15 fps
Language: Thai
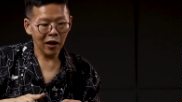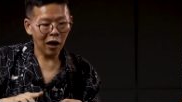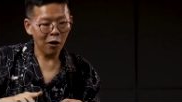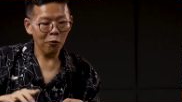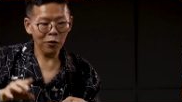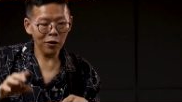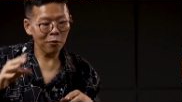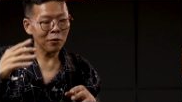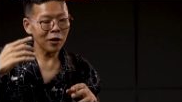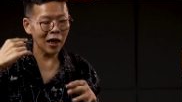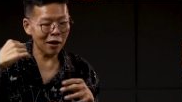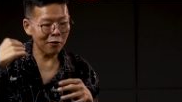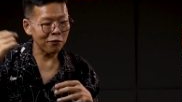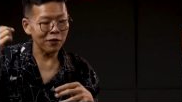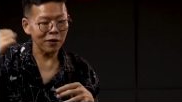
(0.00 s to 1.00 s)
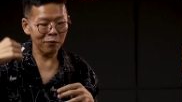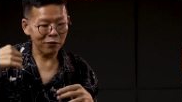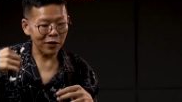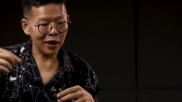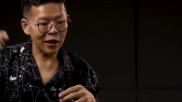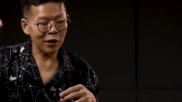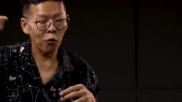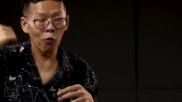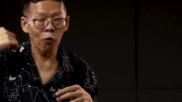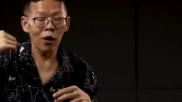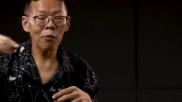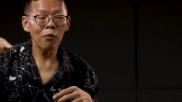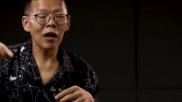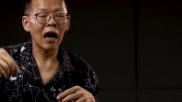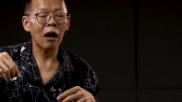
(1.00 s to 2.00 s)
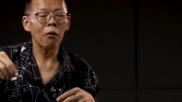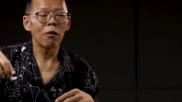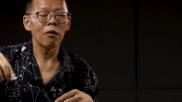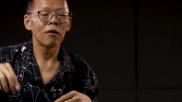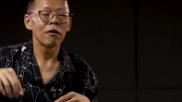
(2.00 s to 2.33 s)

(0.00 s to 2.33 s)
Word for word: เขาก็ต้องมานั่งฝึกฝึกหูให้พวกเรา